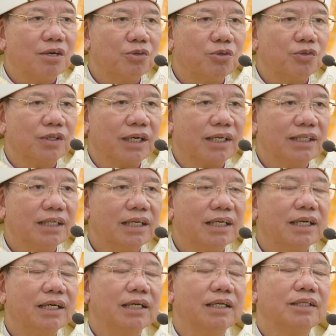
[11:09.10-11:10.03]
đầu thánh
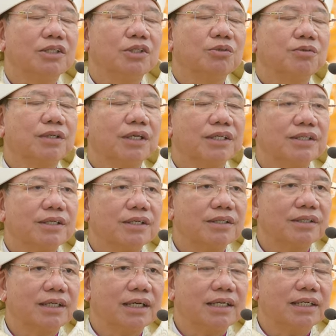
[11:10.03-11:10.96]
lễ, chúng ta
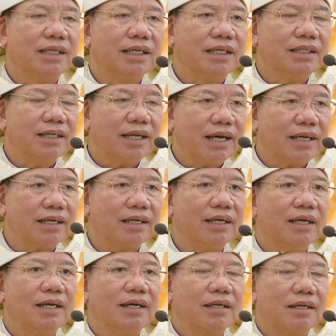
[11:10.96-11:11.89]
dâng thánh lễ này
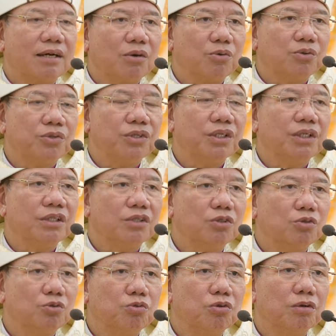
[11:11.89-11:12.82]
cầu xin
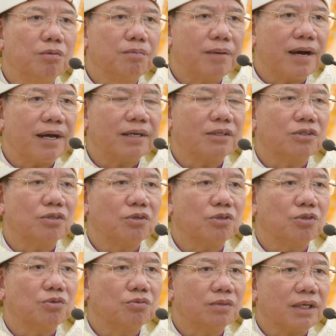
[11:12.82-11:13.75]
Chúa ban
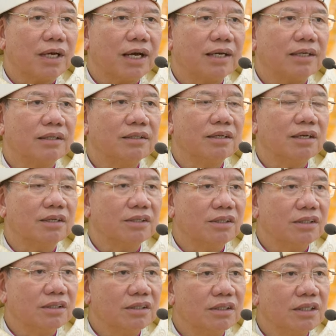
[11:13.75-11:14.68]
cho chúng ta được
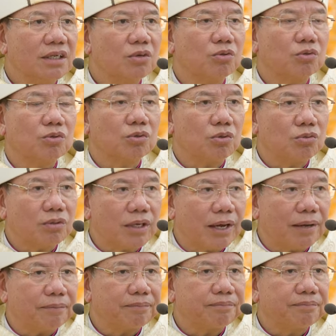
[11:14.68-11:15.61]
những điều tốt
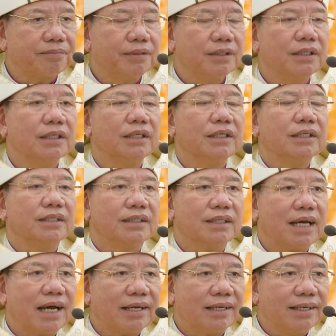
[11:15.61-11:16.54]
đẹp,
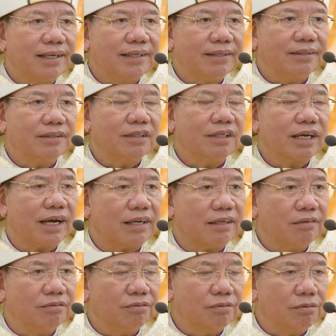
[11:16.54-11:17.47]
gia đình được
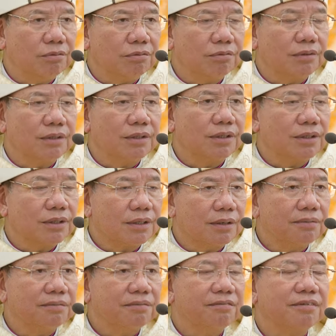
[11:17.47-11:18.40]
hạnh phúc,
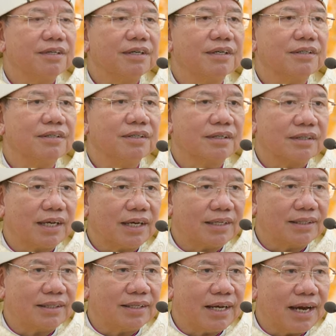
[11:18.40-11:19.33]
công việc được
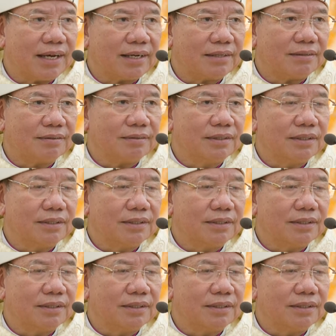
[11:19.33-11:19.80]
thành đạt,